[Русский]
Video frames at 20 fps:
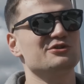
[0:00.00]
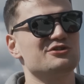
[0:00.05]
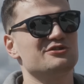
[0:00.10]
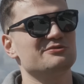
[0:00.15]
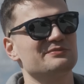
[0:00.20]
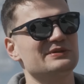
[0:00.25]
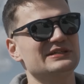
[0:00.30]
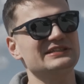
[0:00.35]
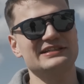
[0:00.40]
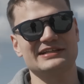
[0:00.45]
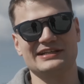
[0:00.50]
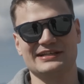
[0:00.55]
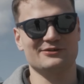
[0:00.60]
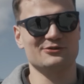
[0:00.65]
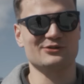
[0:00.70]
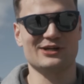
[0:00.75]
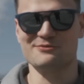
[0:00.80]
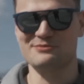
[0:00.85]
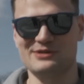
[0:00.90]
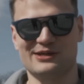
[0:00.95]
очень быстрая.
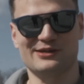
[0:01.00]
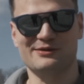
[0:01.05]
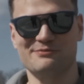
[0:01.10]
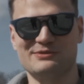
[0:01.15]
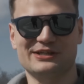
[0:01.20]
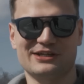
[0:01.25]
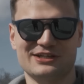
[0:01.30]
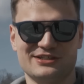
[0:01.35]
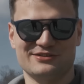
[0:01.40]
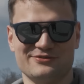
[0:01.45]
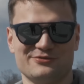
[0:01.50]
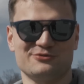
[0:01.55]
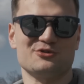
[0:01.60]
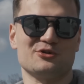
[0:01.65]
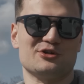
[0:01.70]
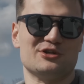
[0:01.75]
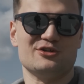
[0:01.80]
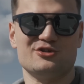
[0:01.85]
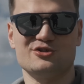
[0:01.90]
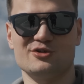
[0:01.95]
Гурам, мне кажется, в
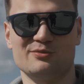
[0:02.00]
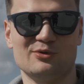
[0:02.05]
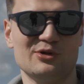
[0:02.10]
шоке еще